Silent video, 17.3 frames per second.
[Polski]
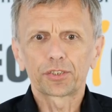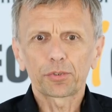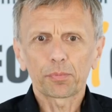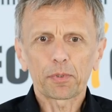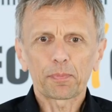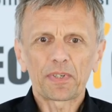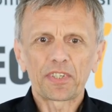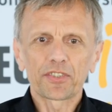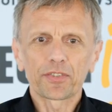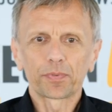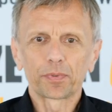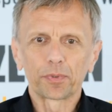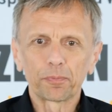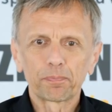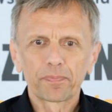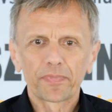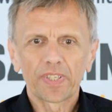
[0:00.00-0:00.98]
Dzień dobry
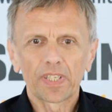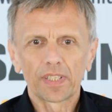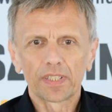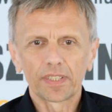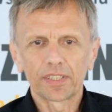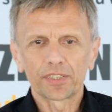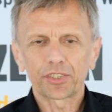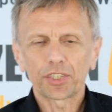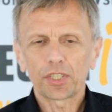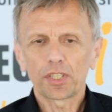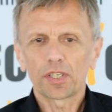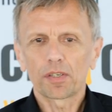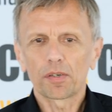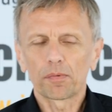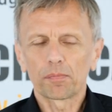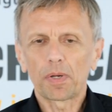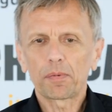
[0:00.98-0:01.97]
Państwu.
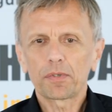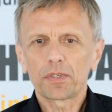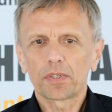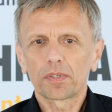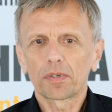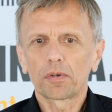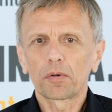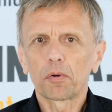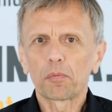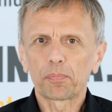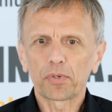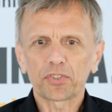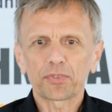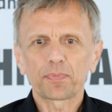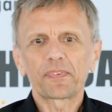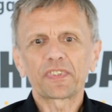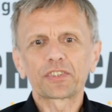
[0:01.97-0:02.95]
Jeżeli mamy
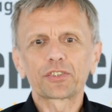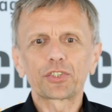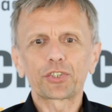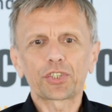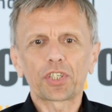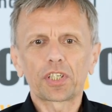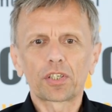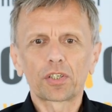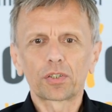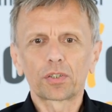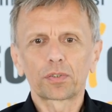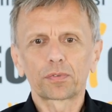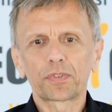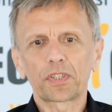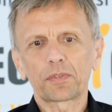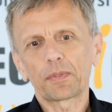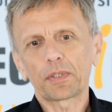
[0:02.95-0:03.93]
porozmawiać dzisiaj
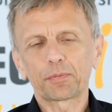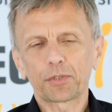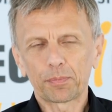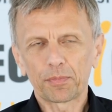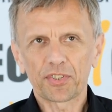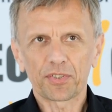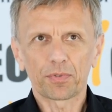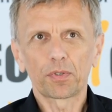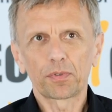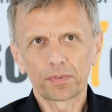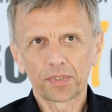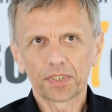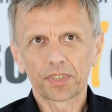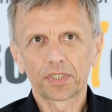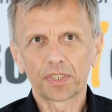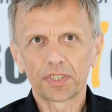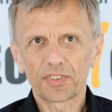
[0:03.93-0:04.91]
o fermach
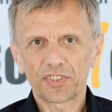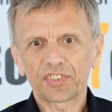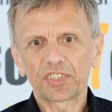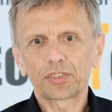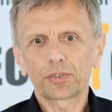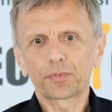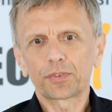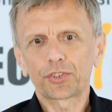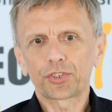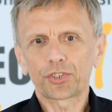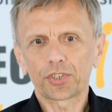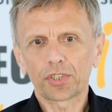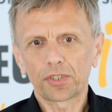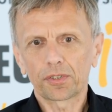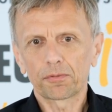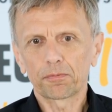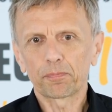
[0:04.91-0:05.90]
przemysłowych i zastanowić
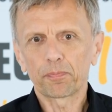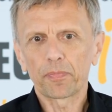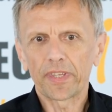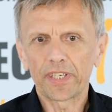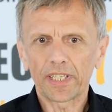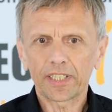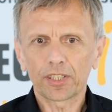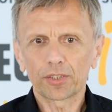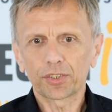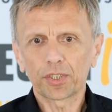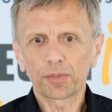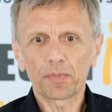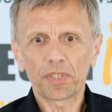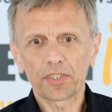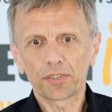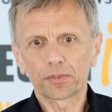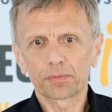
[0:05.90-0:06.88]
się, jakie one
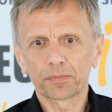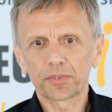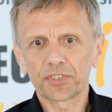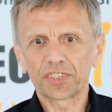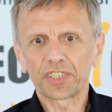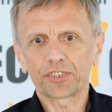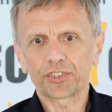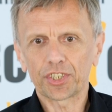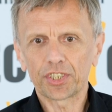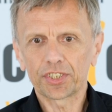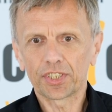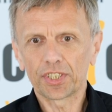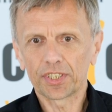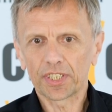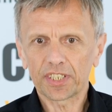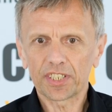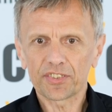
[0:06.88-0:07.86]
mają
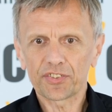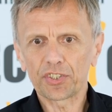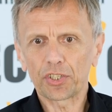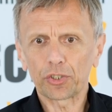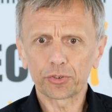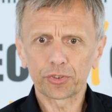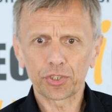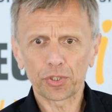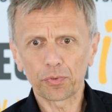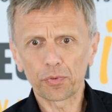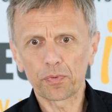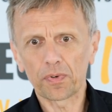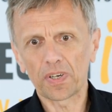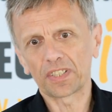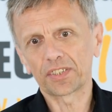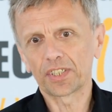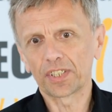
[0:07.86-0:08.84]
znaczenie, jakie jest ich
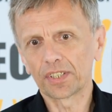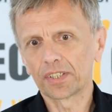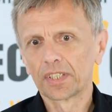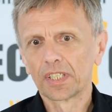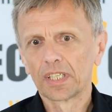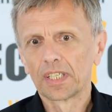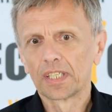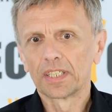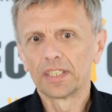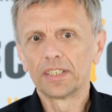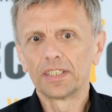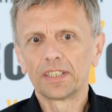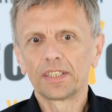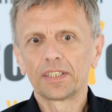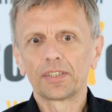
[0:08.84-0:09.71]
oddziaływanie yy,